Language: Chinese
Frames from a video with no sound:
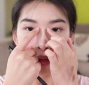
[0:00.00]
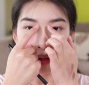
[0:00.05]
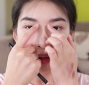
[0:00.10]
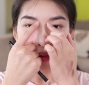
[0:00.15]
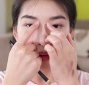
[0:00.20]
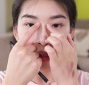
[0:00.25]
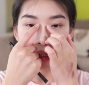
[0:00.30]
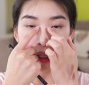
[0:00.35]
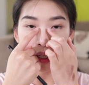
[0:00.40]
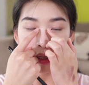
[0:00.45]

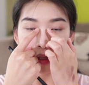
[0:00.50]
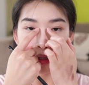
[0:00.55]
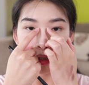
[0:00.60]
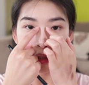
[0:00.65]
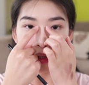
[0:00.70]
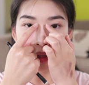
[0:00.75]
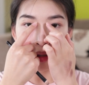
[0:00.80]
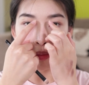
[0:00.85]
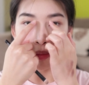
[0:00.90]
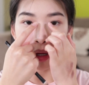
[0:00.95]
就眼
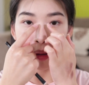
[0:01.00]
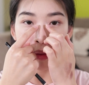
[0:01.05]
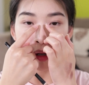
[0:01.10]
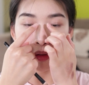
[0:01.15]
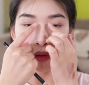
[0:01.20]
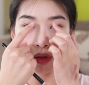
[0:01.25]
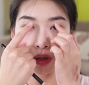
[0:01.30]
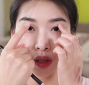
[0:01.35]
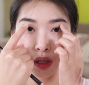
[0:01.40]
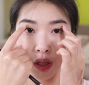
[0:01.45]
睛和眉
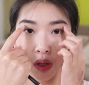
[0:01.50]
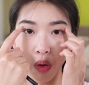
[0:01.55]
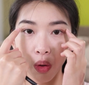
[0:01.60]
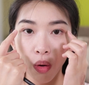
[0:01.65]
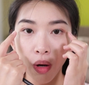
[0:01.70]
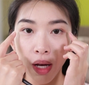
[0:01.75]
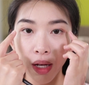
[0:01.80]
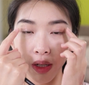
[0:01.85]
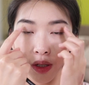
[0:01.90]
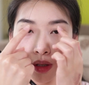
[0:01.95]
毛这一
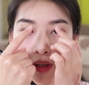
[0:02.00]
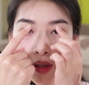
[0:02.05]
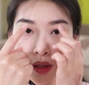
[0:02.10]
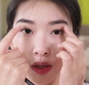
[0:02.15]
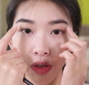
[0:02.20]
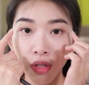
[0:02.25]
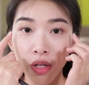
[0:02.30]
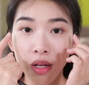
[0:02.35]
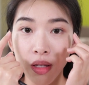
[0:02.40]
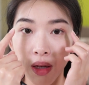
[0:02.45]
块
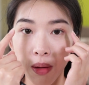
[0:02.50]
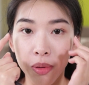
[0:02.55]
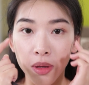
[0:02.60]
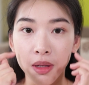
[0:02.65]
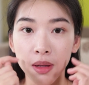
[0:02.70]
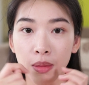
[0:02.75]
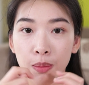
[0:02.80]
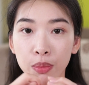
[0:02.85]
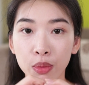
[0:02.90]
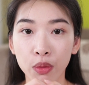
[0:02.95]
上眼
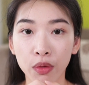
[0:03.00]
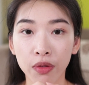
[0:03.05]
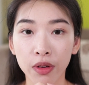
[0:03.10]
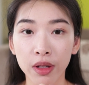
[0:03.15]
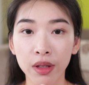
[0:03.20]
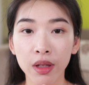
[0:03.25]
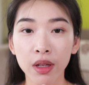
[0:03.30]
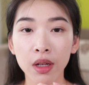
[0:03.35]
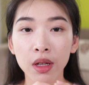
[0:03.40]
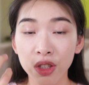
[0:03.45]
皮的部
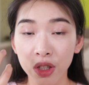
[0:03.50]
分，